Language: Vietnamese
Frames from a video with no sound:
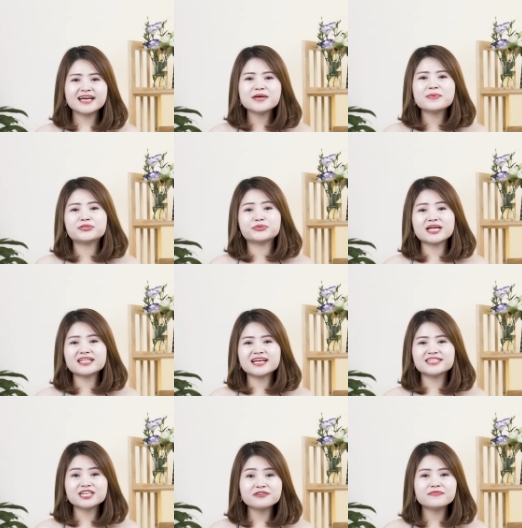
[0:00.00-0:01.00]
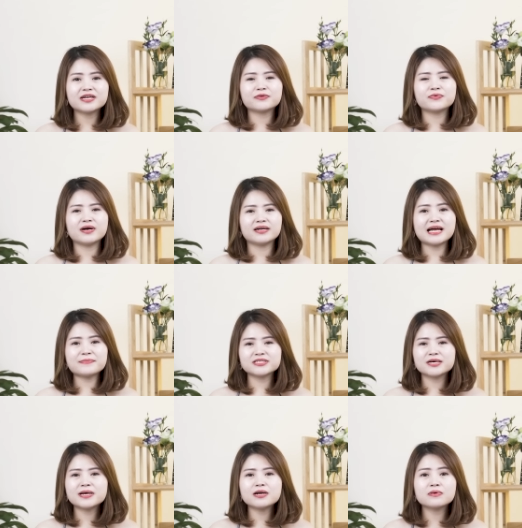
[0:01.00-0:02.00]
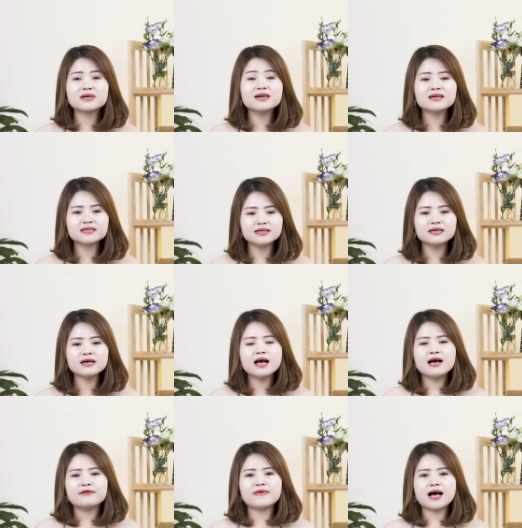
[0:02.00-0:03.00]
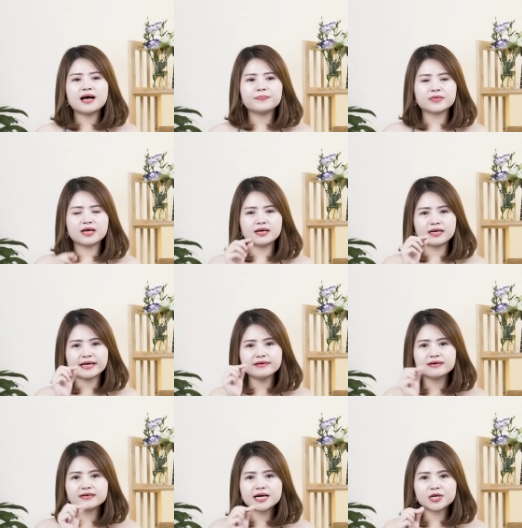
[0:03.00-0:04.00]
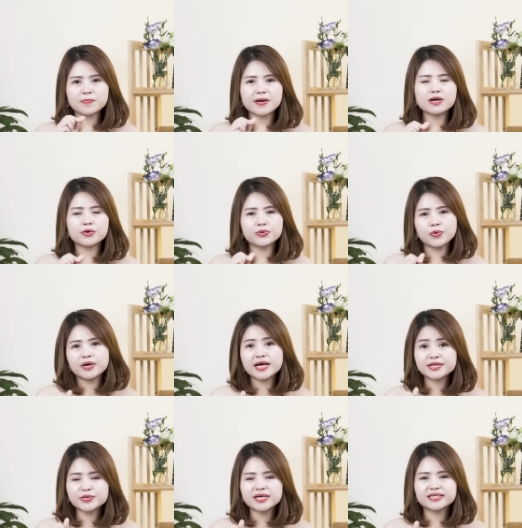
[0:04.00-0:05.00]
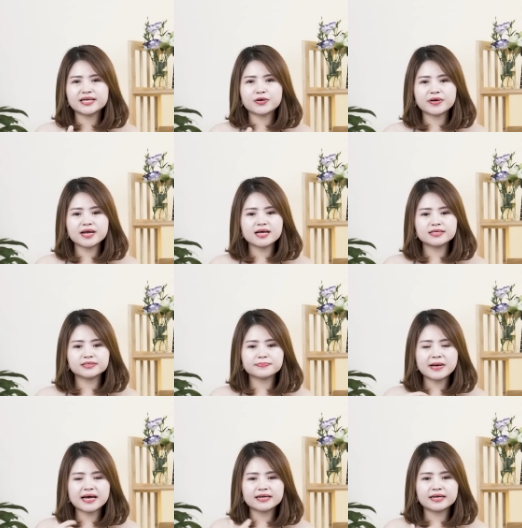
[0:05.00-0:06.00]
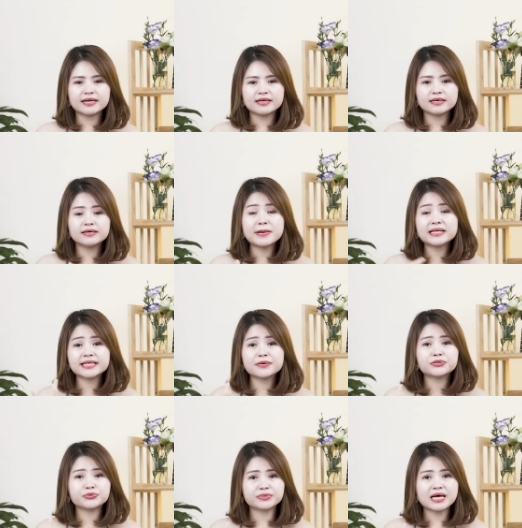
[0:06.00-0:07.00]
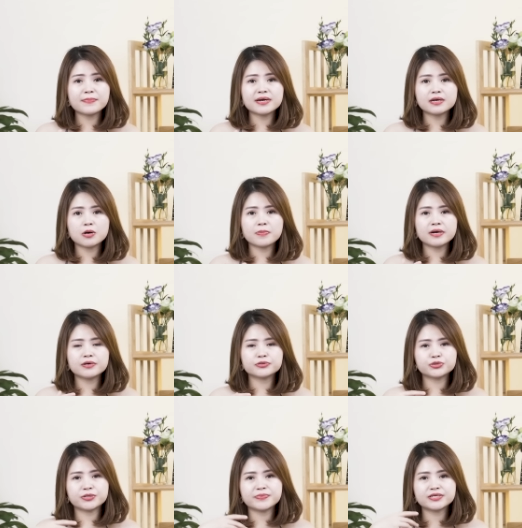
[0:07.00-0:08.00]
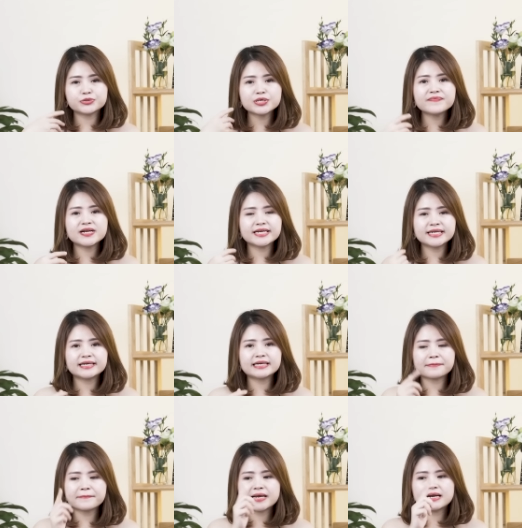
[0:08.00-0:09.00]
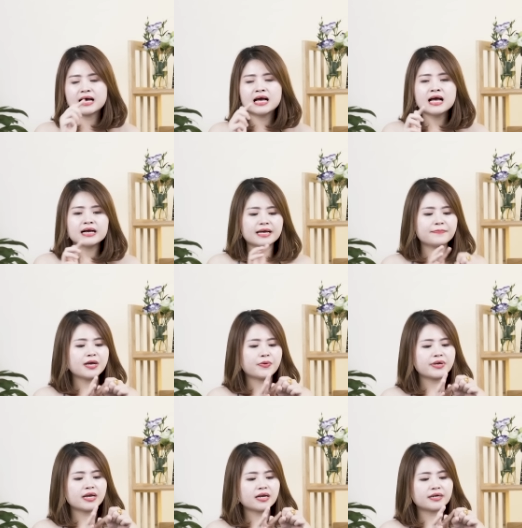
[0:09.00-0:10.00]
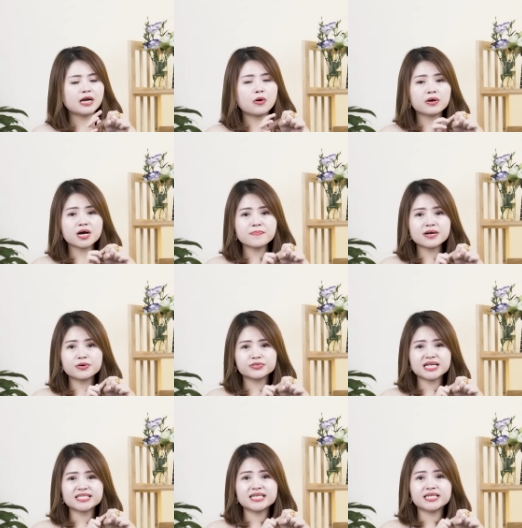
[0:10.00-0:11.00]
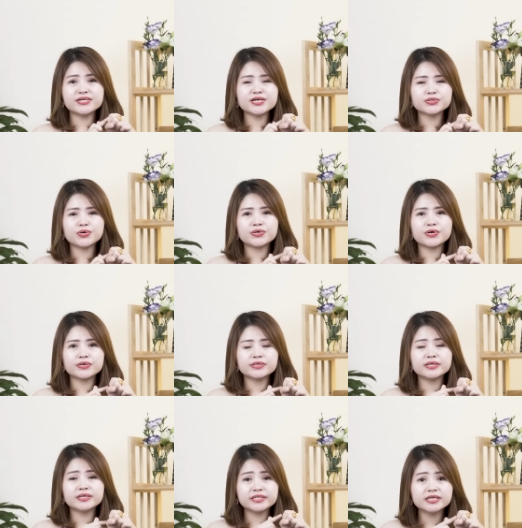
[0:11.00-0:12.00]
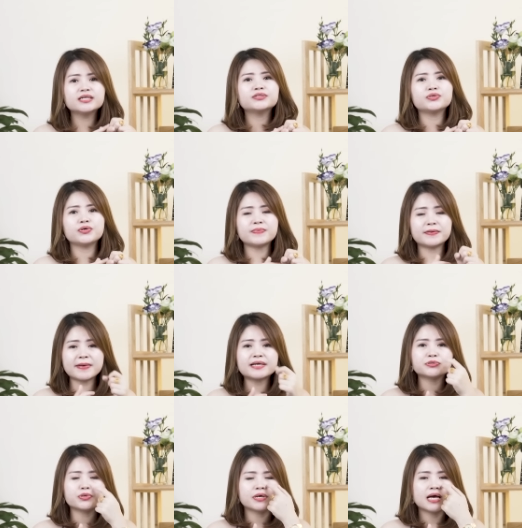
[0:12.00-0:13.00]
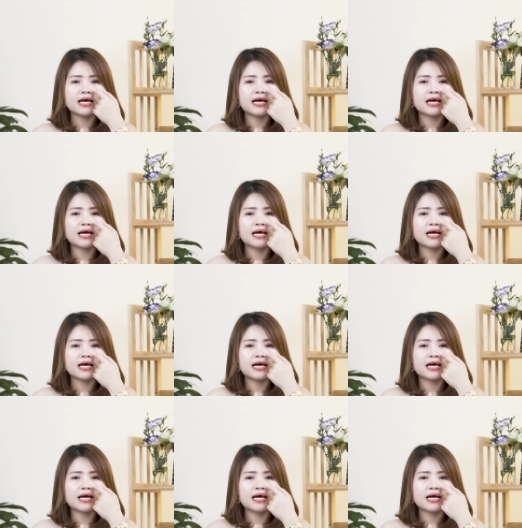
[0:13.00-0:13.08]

khi mà chúng ta thấy dương vật của nam giới bắt đầu cương cứng và ờ, cái đường cân nó bắt đầu nổi lên rồi thì có nghĩa là bạn ờ, bạn tình của chúng ta bắt đầu bắt đầu chuẩn bị xuất và lên đỉnh đặc biệt là cái biểu hiện là đầu các bắt đầu ra dỉ nước rồi nó nhờn nhờn rồi mặn mặn rồi